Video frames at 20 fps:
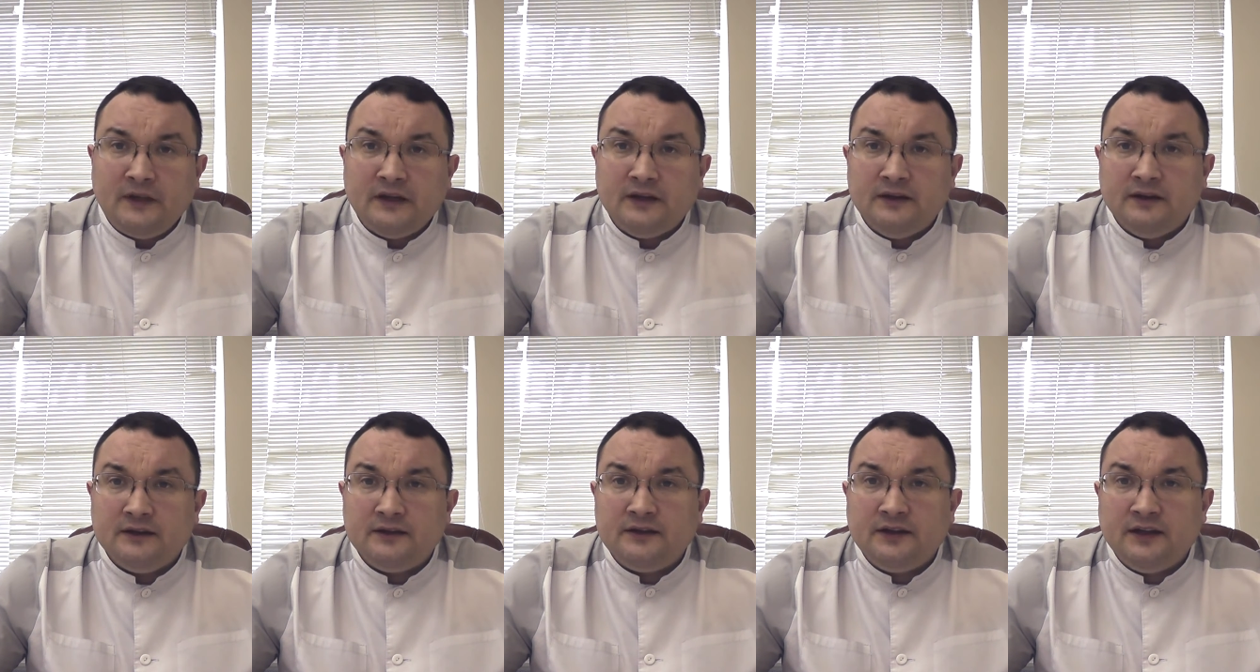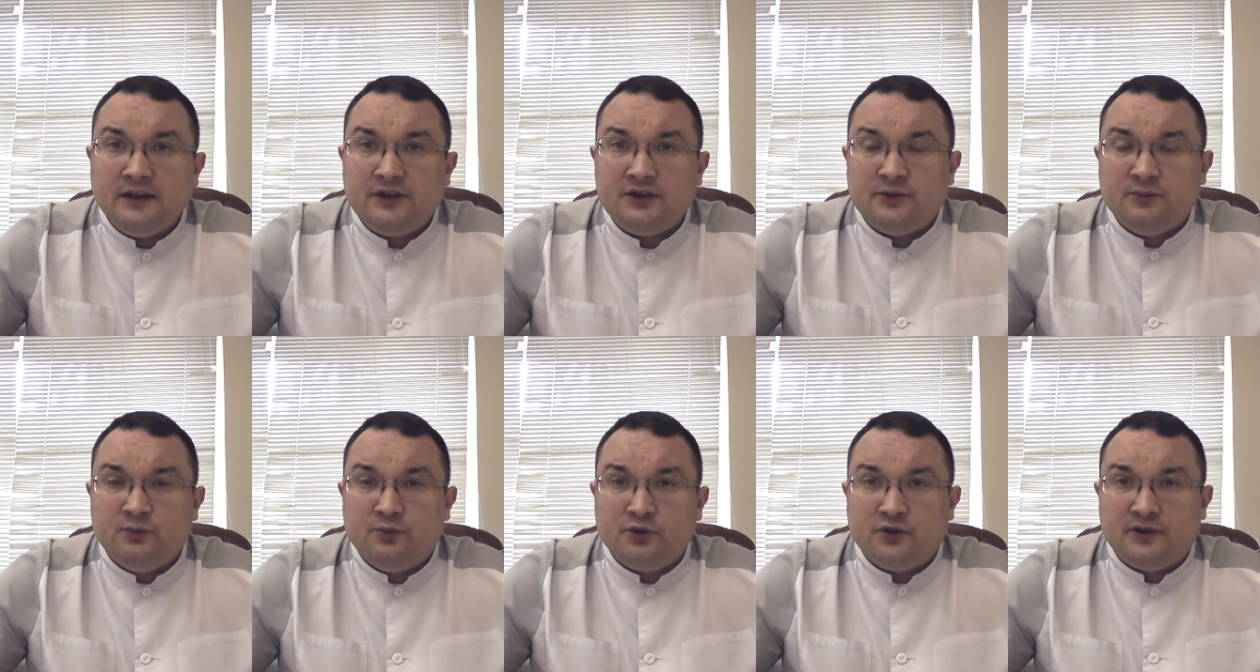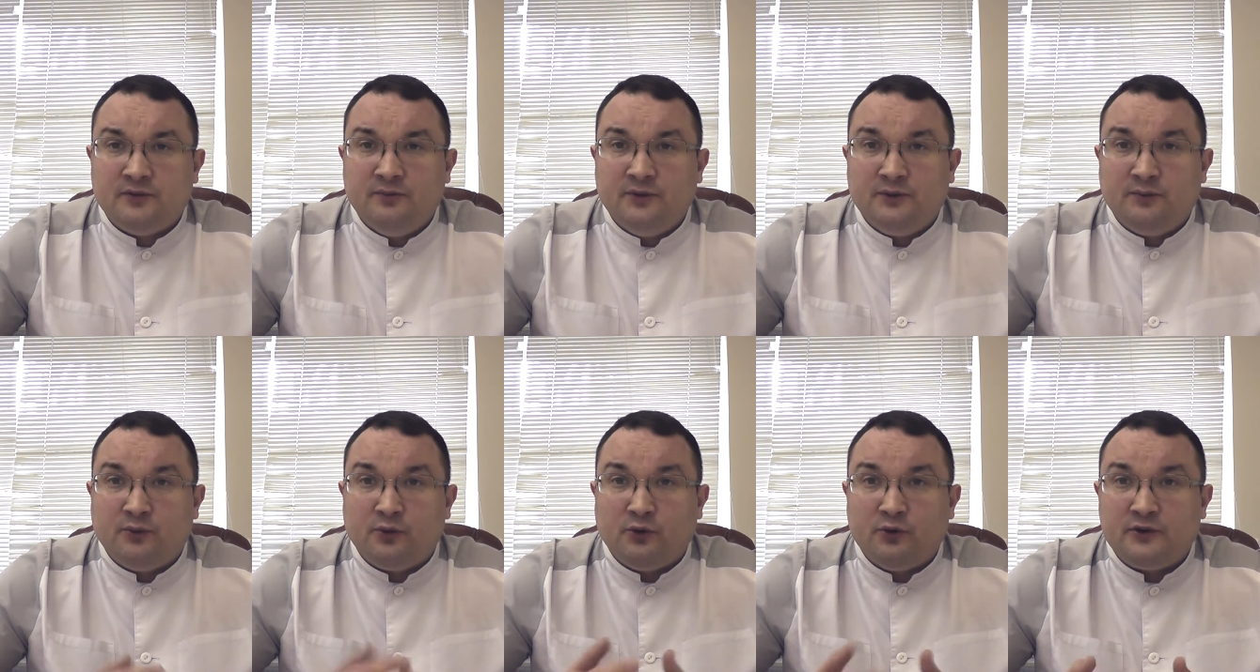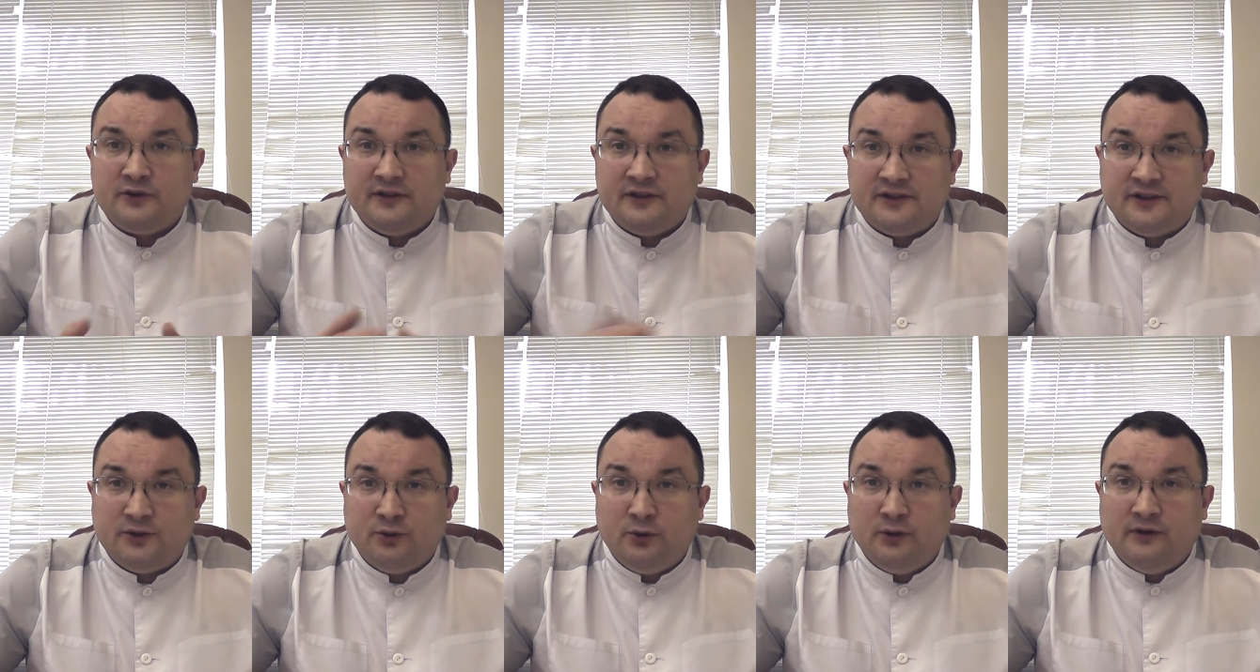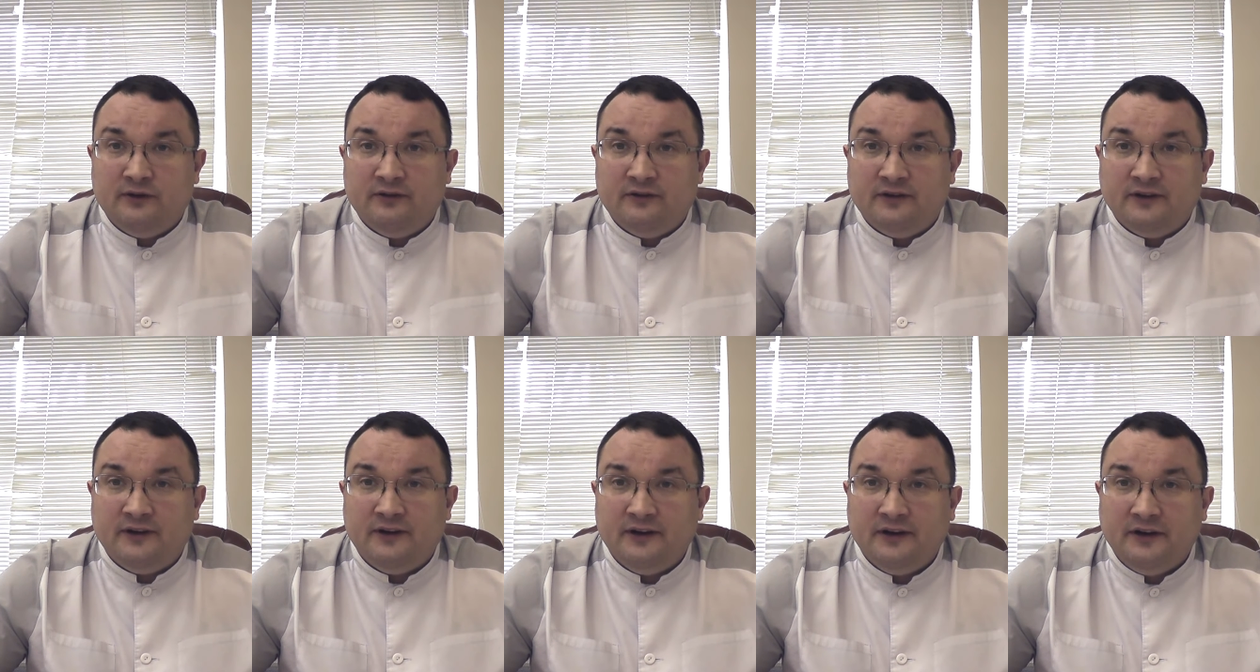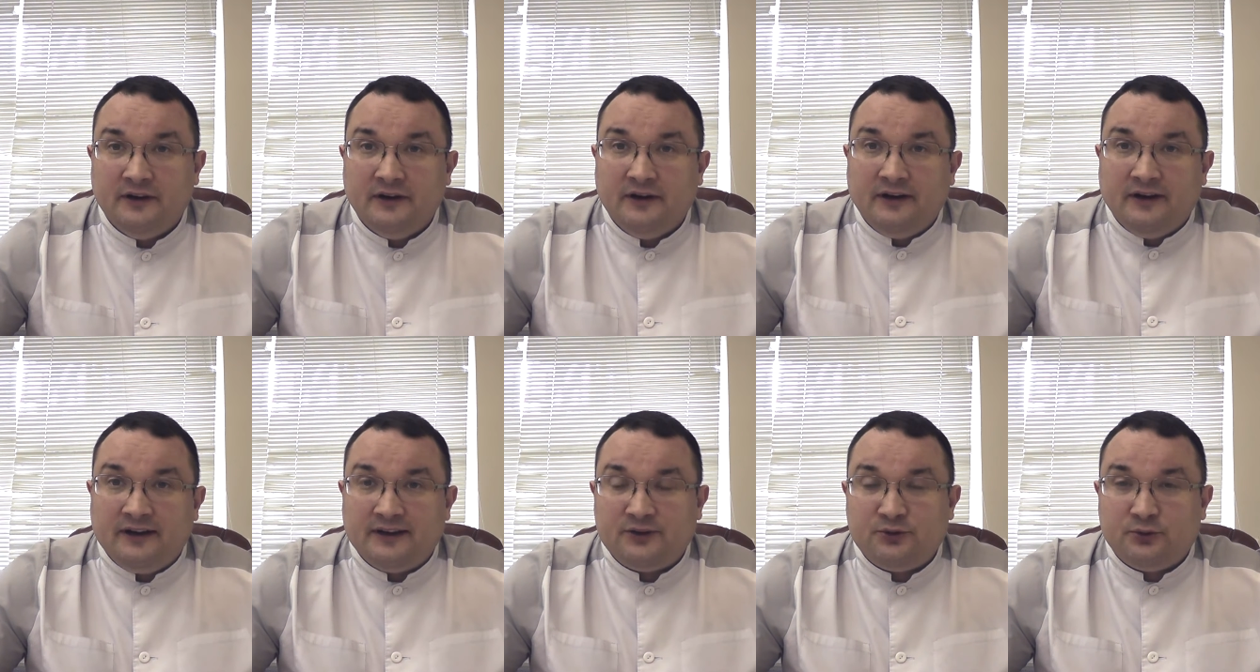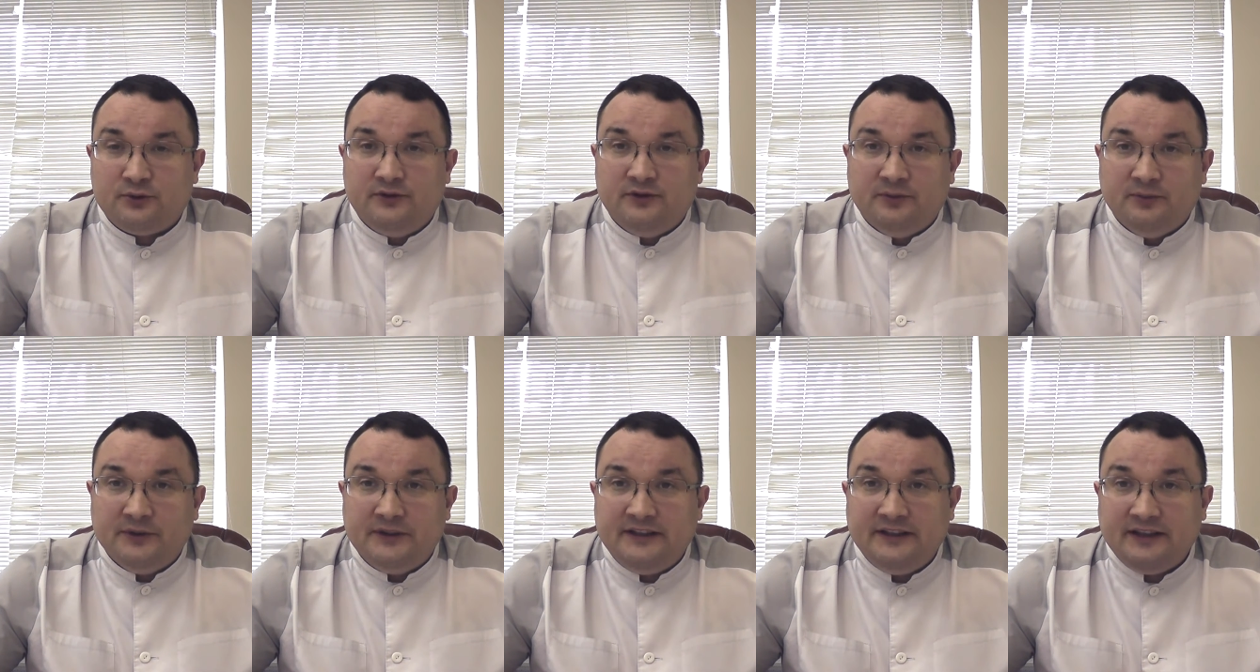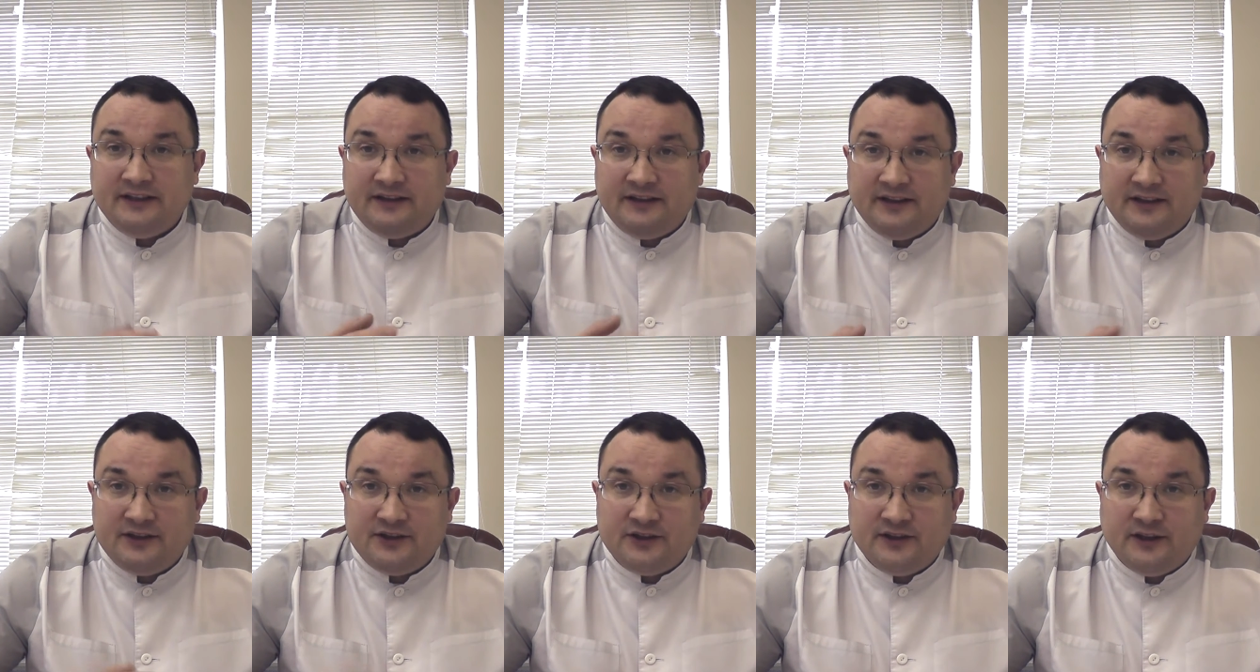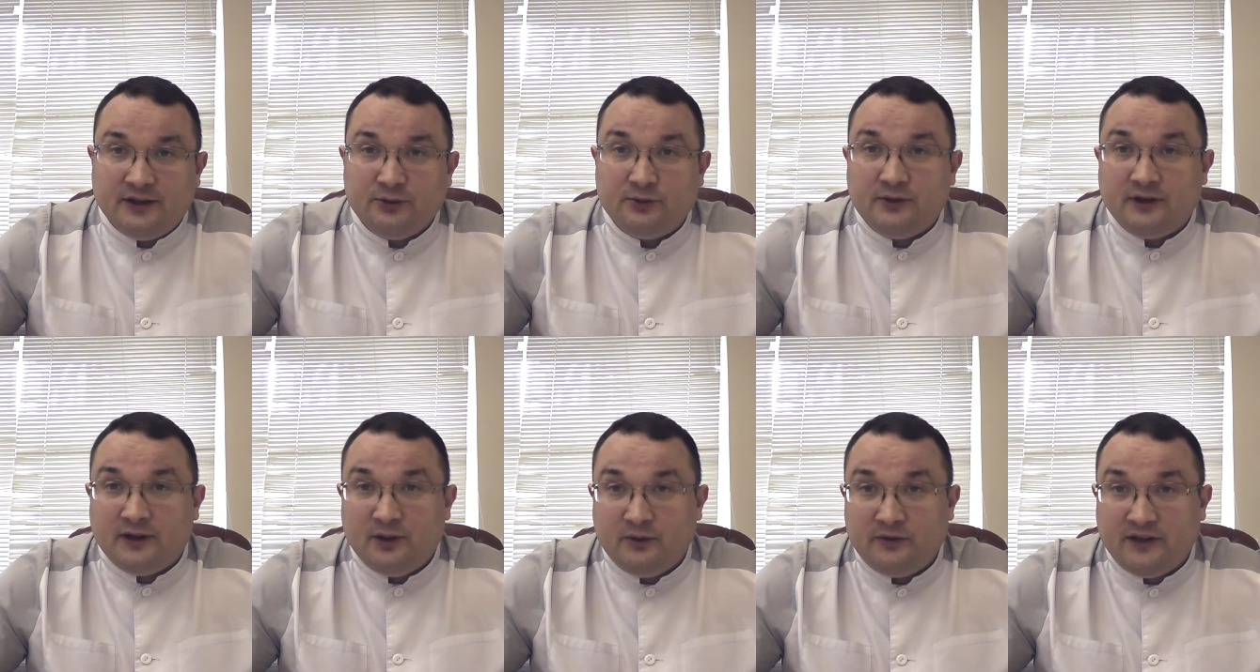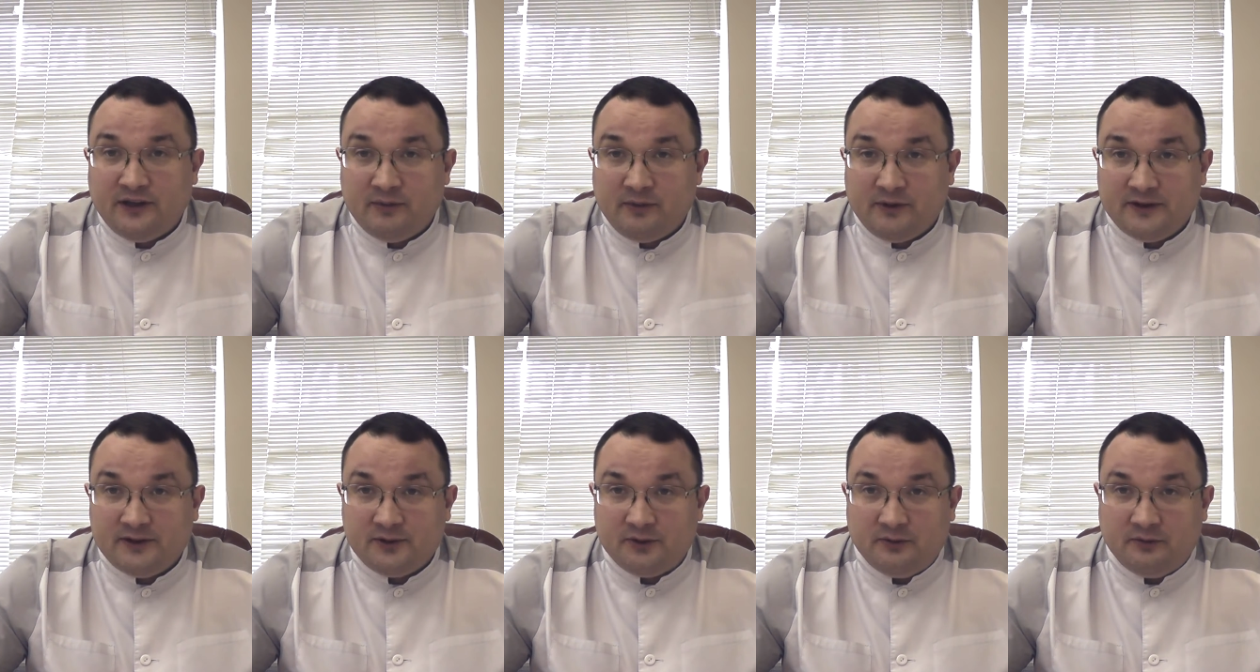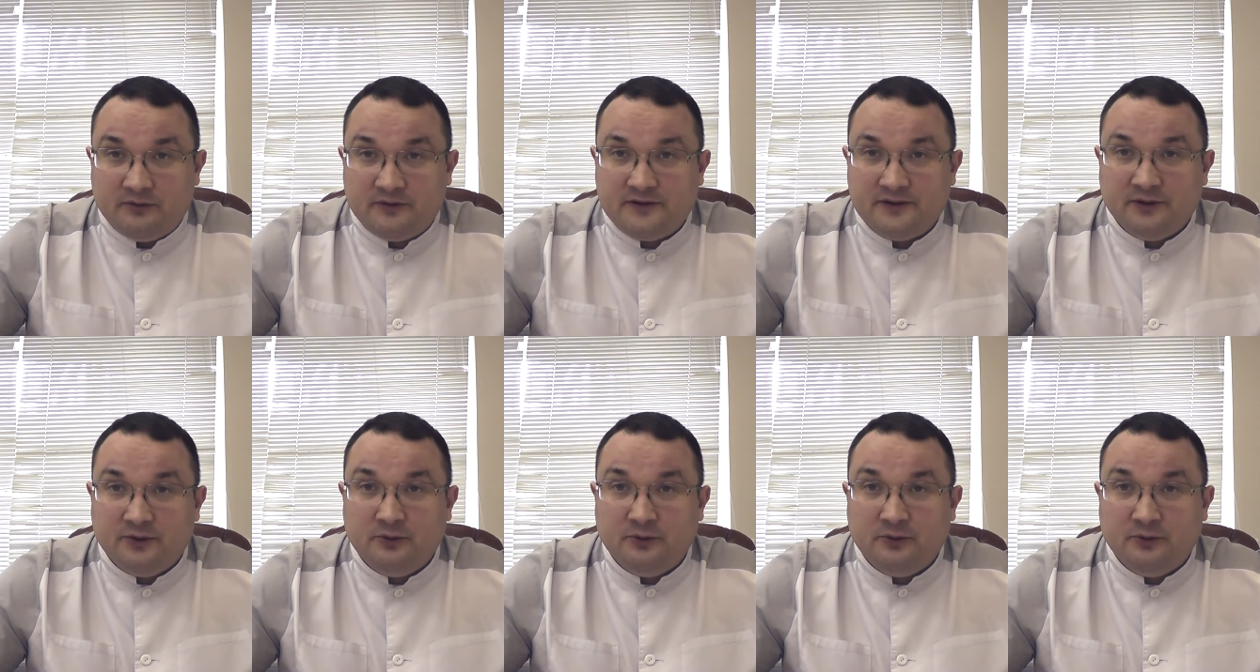Э, также может быть просто из-за долгого отсутствия мытья также налет на головке образовываться.